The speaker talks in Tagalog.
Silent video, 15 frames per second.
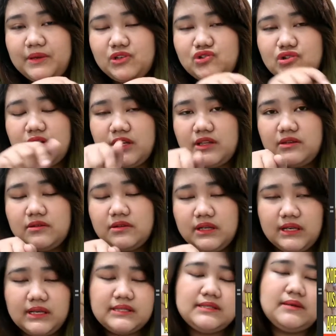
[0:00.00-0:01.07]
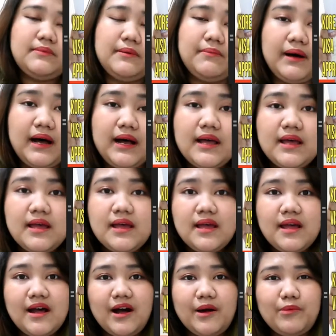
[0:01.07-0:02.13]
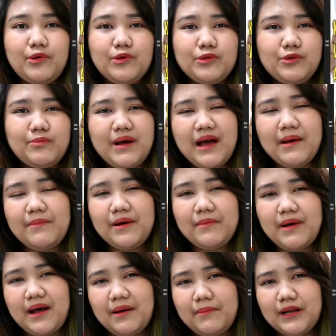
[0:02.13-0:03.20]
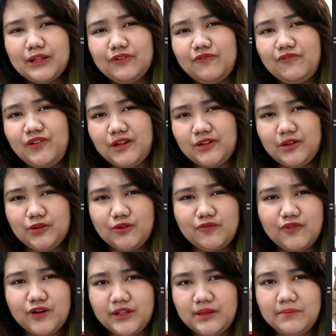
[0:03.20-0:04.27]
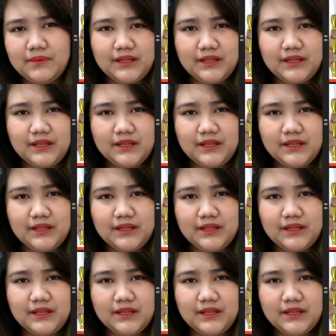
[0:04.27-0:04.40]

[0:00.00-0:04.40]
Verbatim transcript: picture and yung link sa baba. Um, although, mahabang-mahaba tong vlog na to, 40